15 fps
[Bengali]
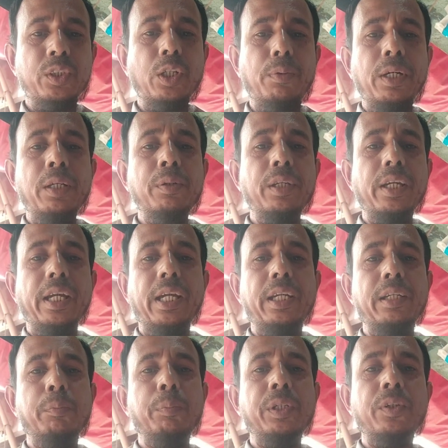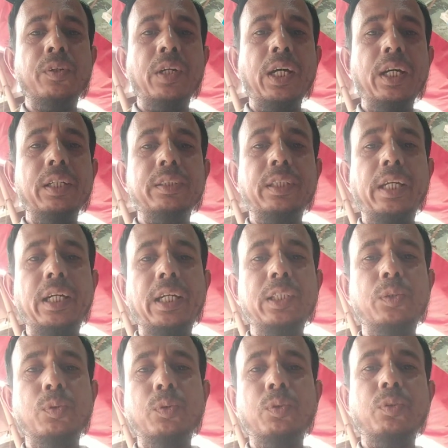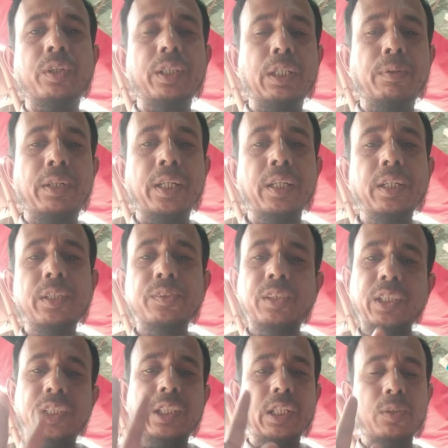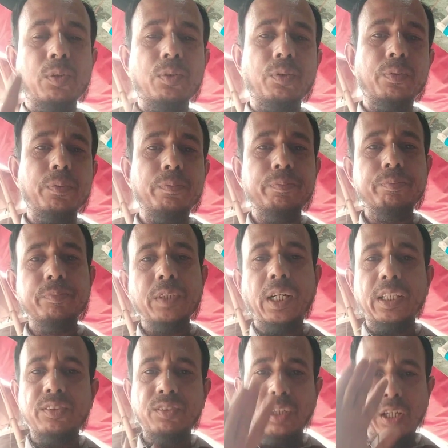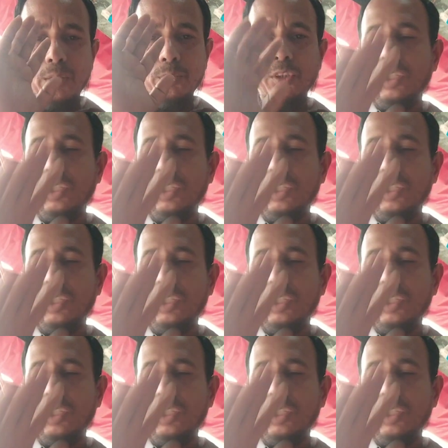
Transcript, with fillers: সবাই এই ভিডিওটা দেখার শুরু করে দেওয়ার চেষ্টা করুন আসসালামু